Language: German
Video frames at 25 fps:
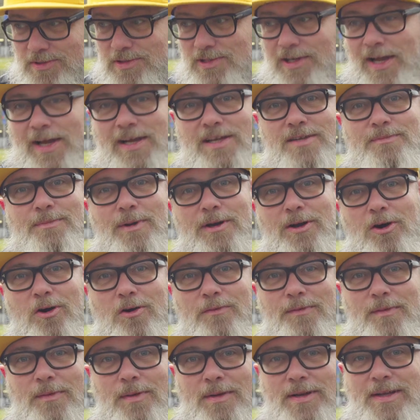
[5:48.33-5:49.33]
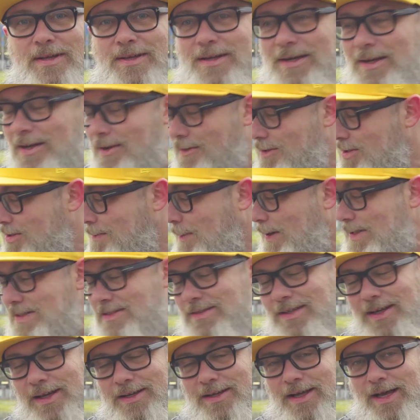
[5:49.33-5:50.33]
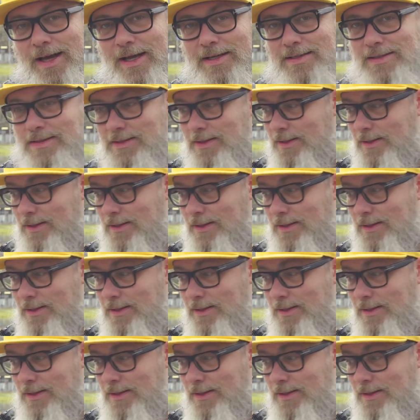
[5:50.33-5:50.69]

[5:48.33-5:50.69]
slidet man auch, wenn man Spaß dran hat.